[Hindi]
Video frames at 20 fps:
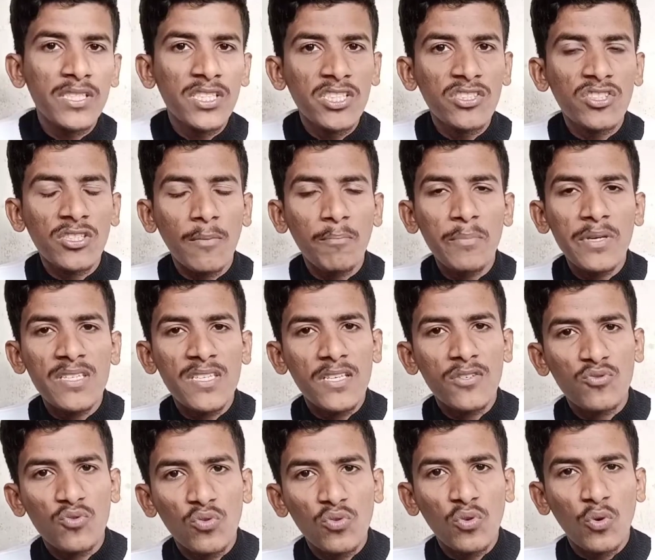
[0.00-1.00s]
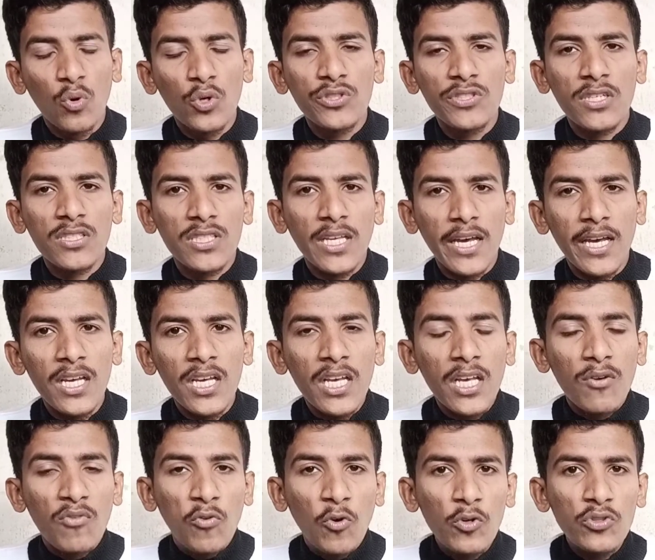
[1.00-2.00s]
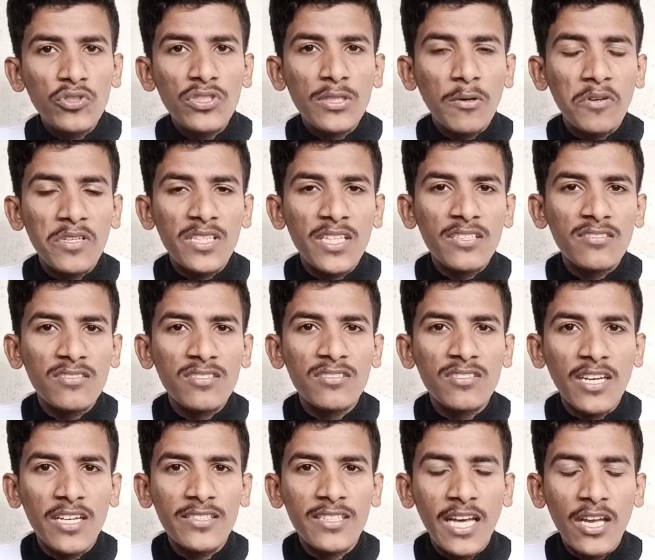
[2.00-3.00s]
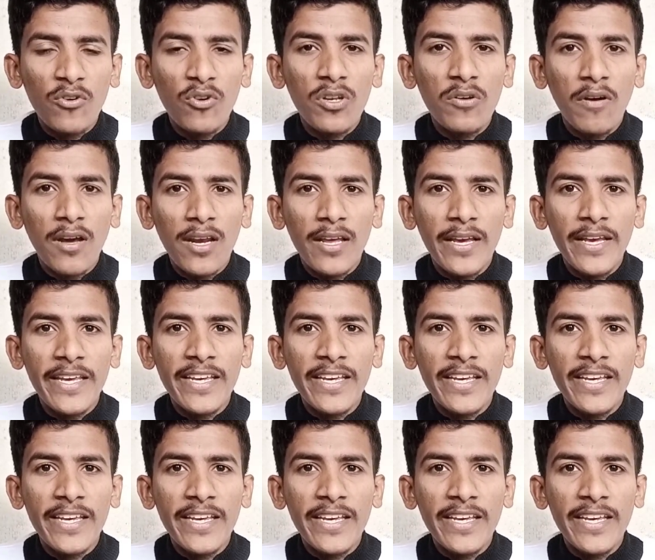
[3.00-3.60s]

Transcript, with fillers: पच्चीस छब्बीस से शुरू हो सकता है फ़ोन ज़बरदस्त शानदार होने वाला